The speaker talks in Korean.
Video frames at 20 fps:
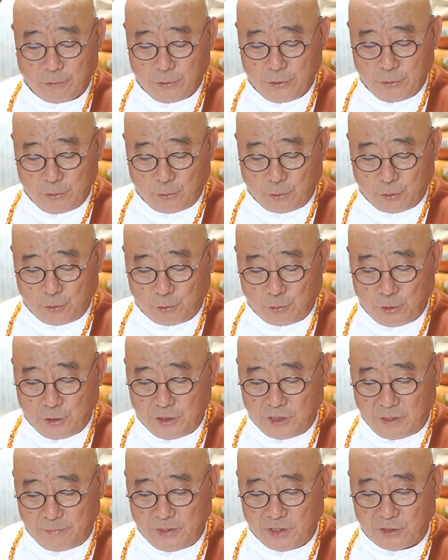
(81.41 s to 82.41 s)
원희룡 씨고
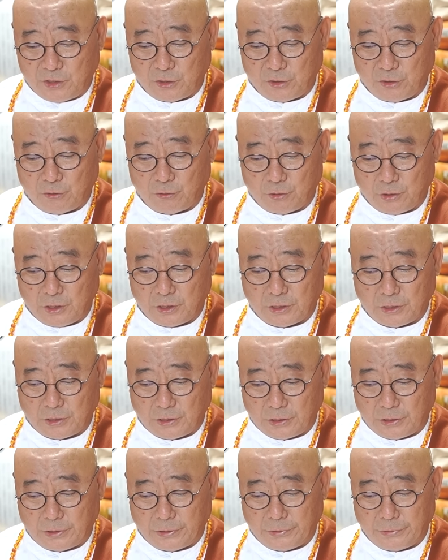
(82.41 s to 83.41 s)
이재명 씨를 이제
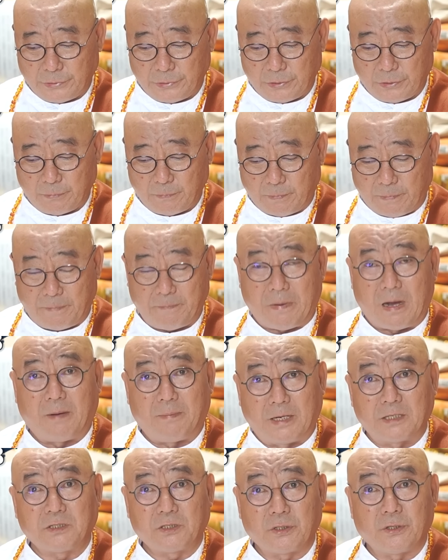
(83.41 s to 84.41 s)

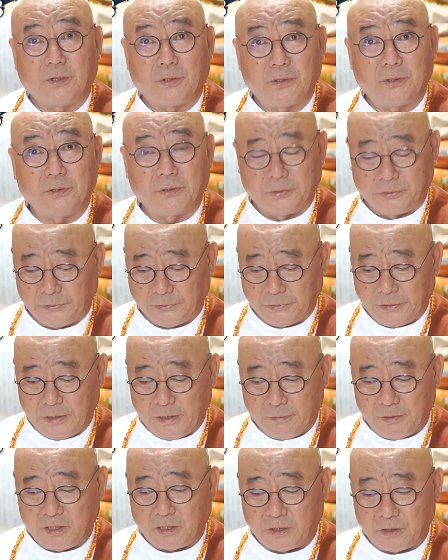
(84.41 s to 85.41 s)
봐봤어요 어? 네네. 네.
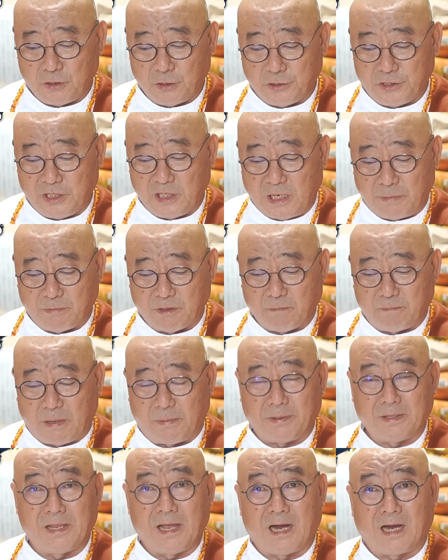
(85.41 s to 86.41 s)
이제 지난번에 도
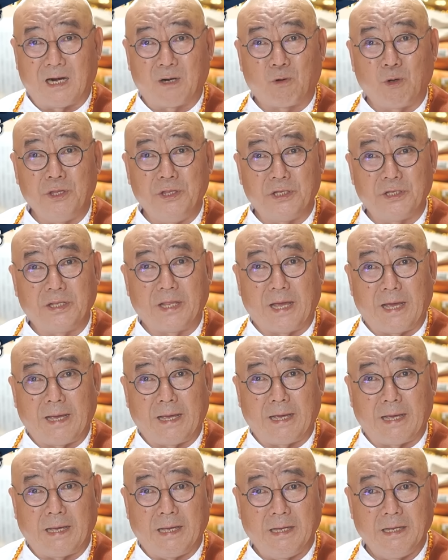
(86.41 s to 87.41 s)
봐봐 내가 알고
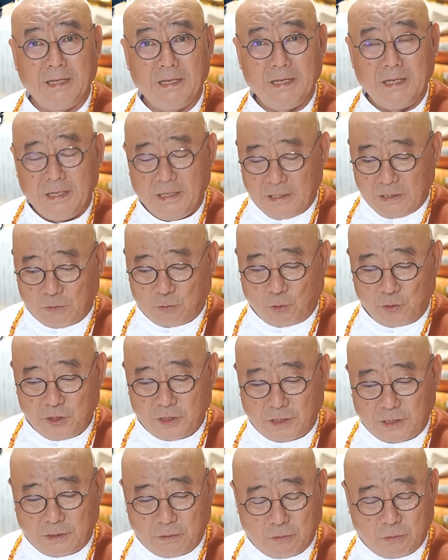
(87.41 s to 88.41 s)
있는데 예. 또 이제
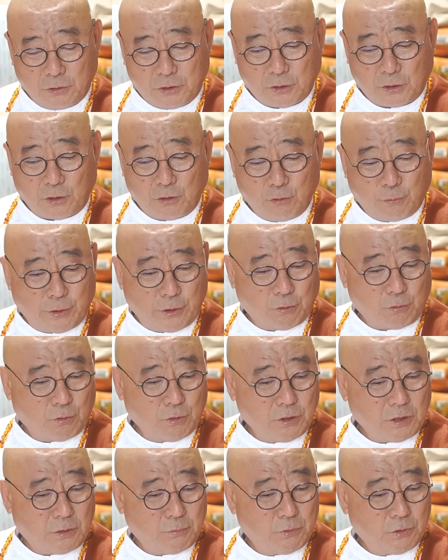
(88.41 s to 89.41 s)
어쨌든 요번에 또
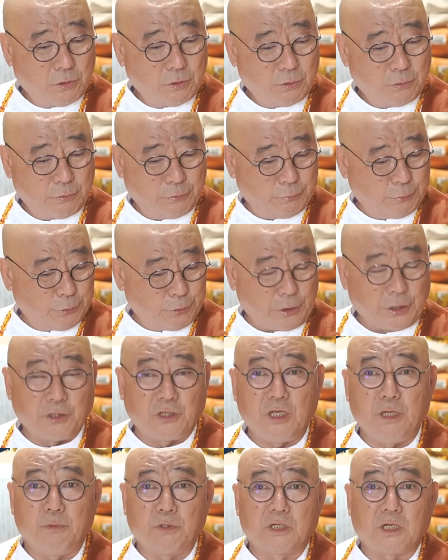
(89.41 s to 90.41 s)
이제 뭐 스캔
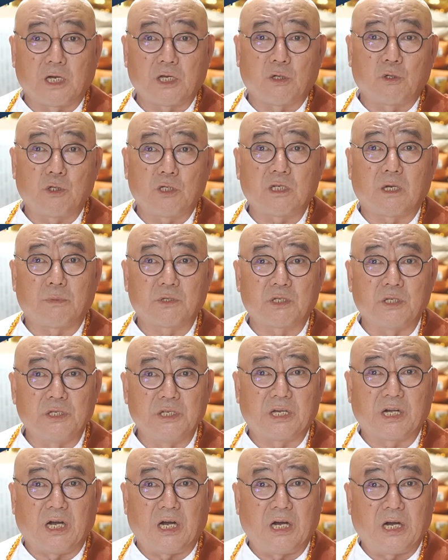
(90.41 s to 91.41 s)
팁을 잡기를 그래
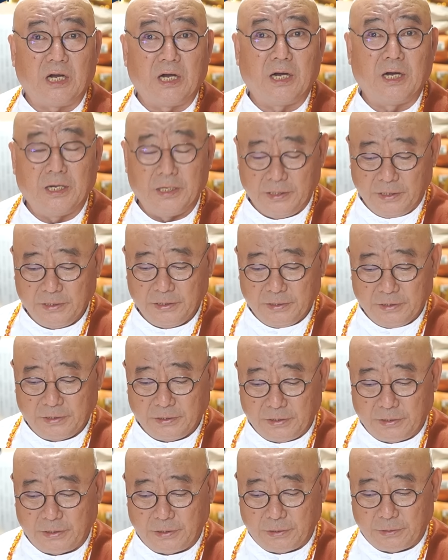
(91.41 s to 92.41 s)
잡았으니까. 어, 네.
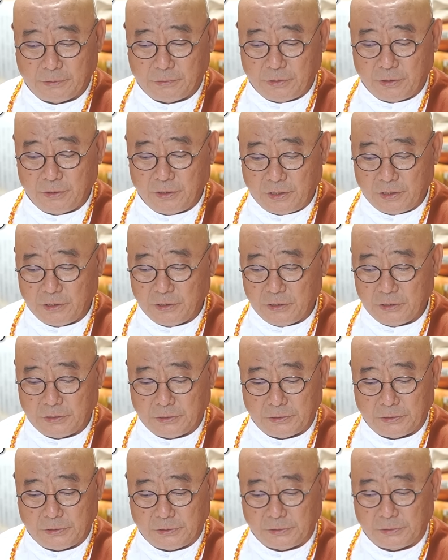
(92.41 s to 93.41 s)
예, 그래 내가 이제
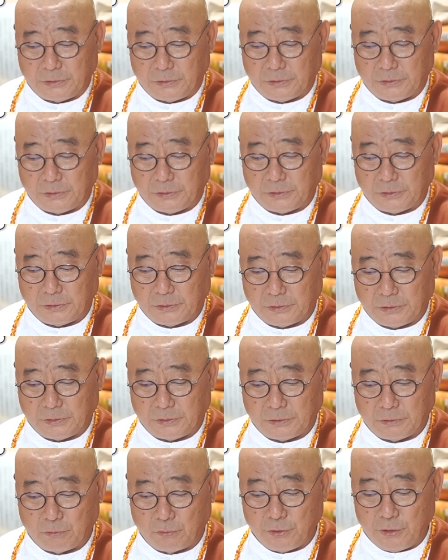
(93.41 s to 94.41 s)

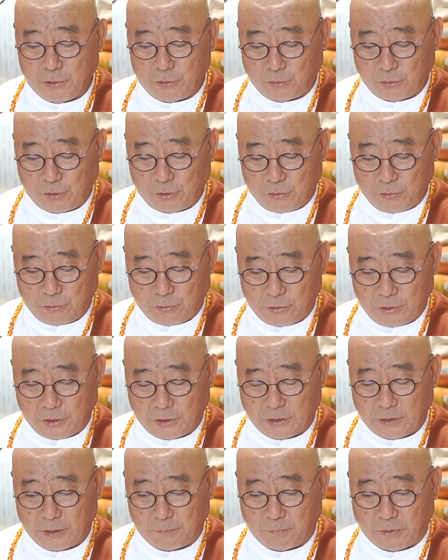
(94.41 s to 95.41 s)
어 원희룡 씨하고
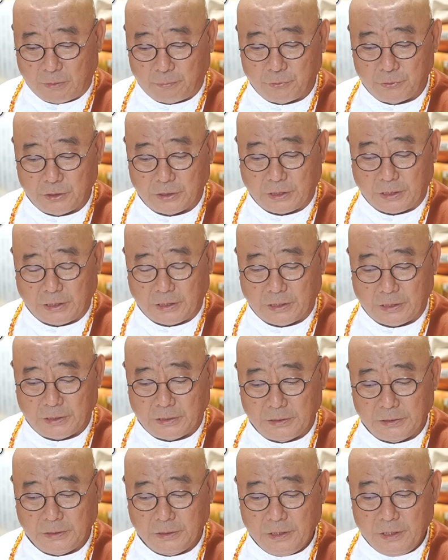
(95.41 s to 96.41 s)
이제
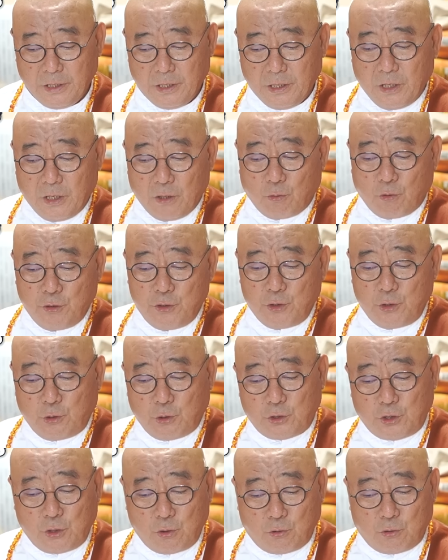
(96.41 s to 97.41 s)
봐보니까
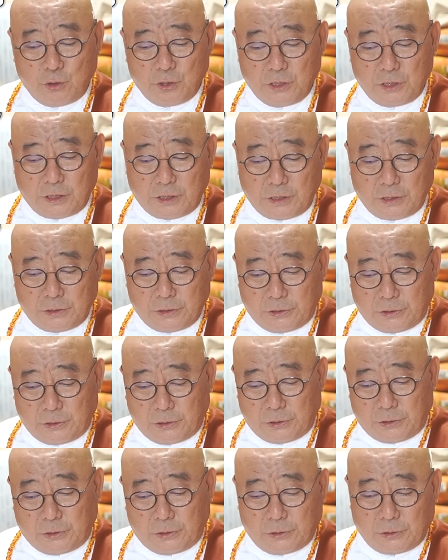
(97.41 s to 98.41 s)
원희룡 씨하고 이제
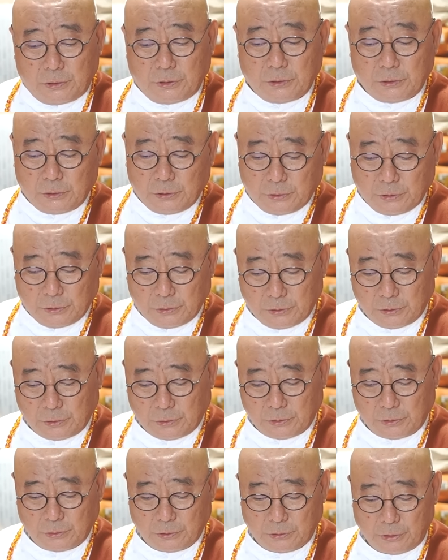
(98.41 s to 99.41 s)

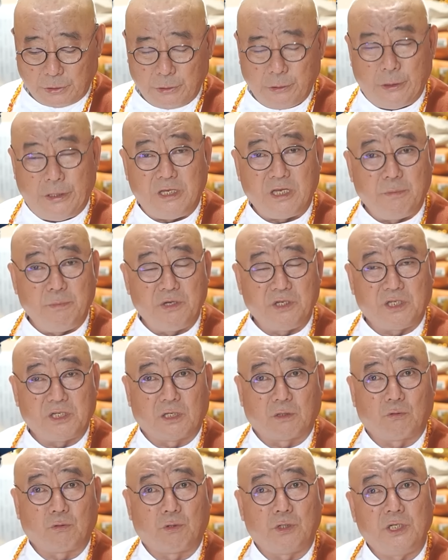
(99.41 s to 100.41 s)
어 이재민
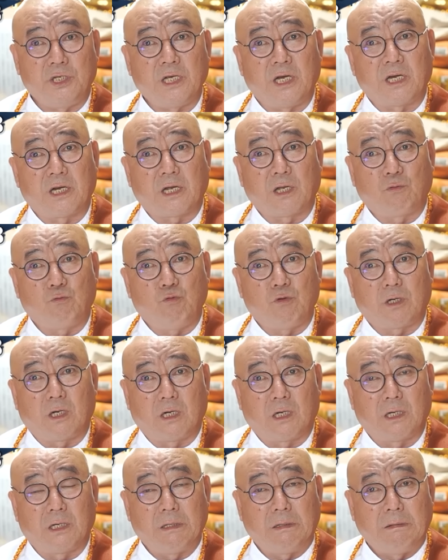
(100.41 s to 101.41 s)
씨가 또 희한하게
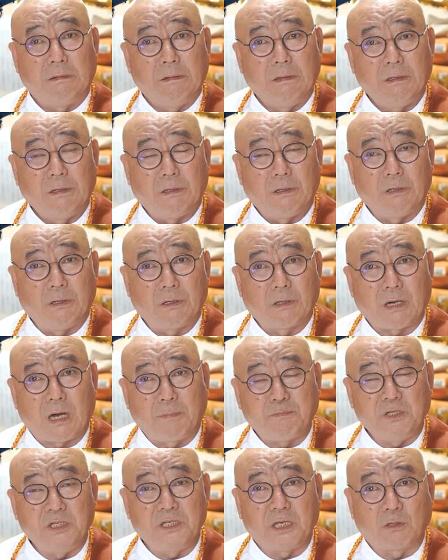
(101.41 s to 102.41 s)
둘이가 어
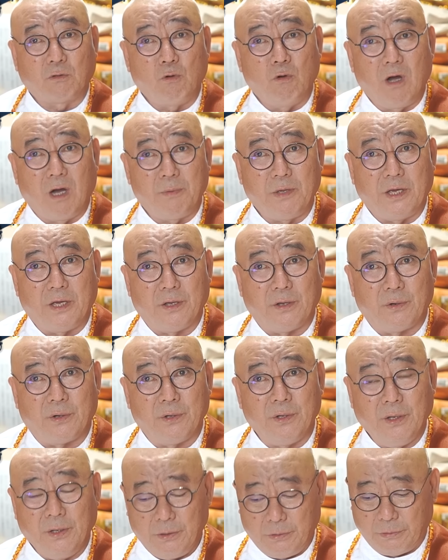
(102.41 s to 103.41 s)
갑진생 동갑이에요. 어,
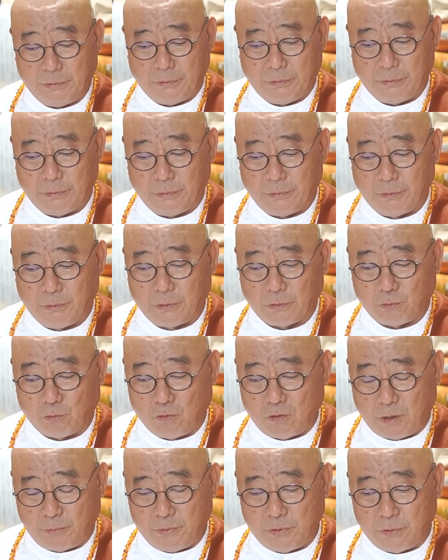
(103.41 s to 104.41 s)
예, 맞습니다. 어,
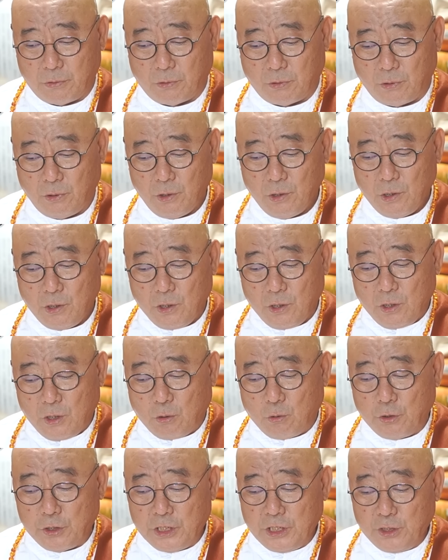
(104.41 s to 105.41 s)
동갑이고
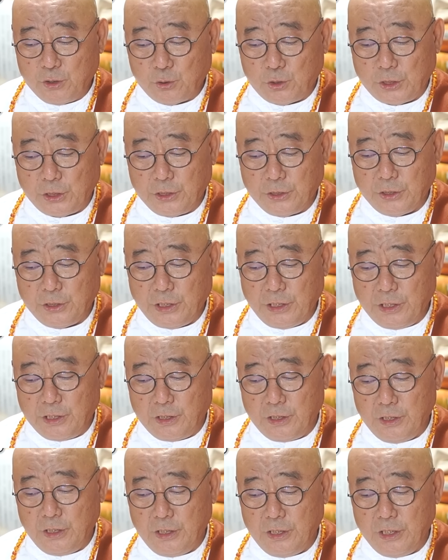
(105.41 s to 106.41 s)
원희룡 씨는
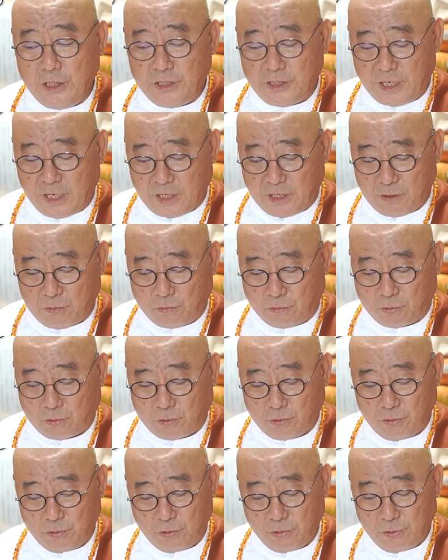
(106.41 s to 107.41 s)
1월
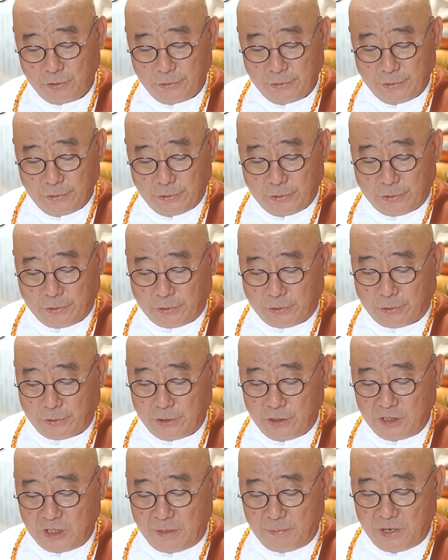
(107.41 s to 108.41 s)
2일생이고 예. 어
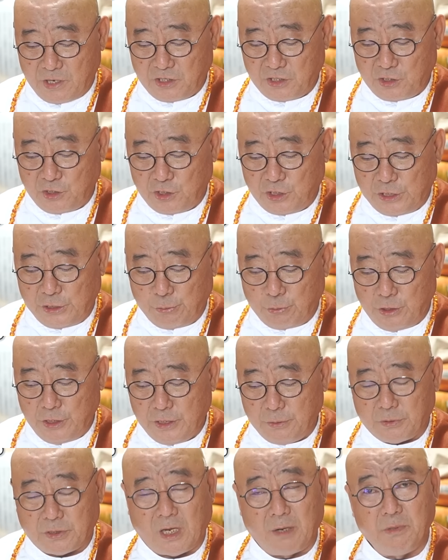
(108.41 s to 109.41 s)
이재명 씨는
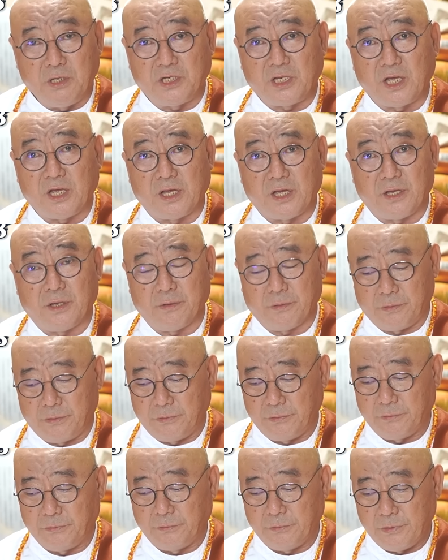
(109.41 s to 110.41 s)
10월 23일생이에요.
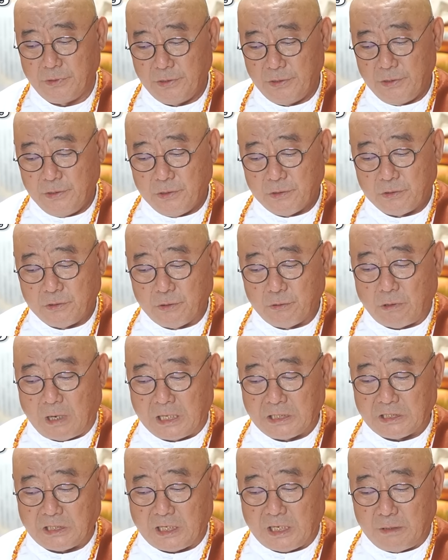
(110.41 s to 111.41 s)
예. 그리고
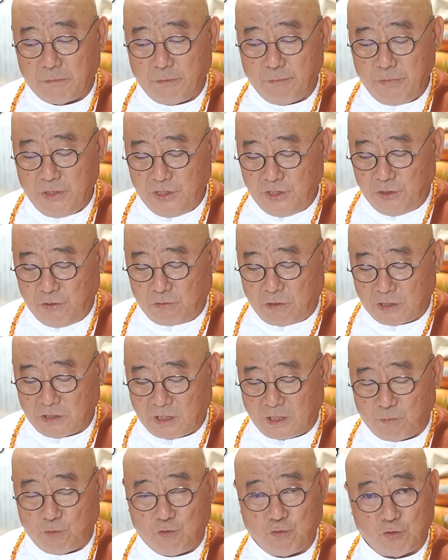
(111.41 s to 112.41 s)
한 사람은 미시고 한
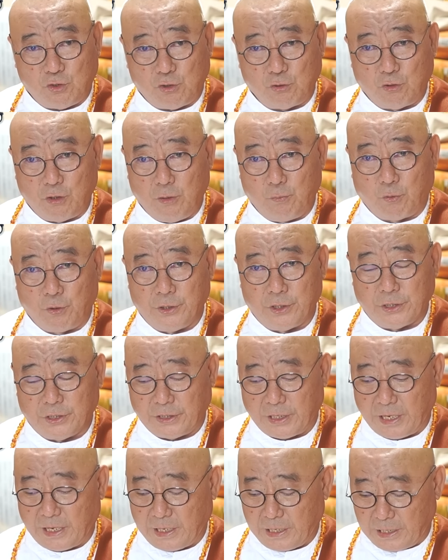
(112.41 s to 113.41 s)
사람은 축시로 이로
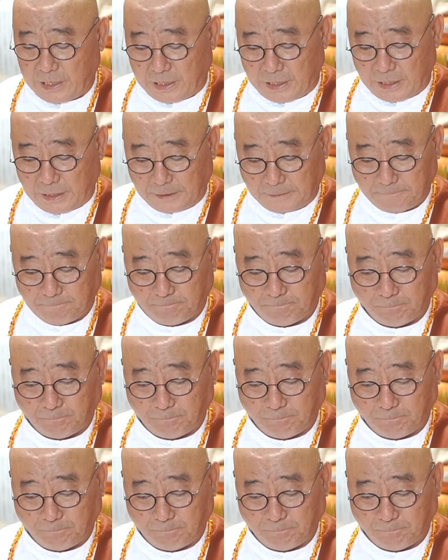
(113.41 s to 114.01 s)
보이는데. 네.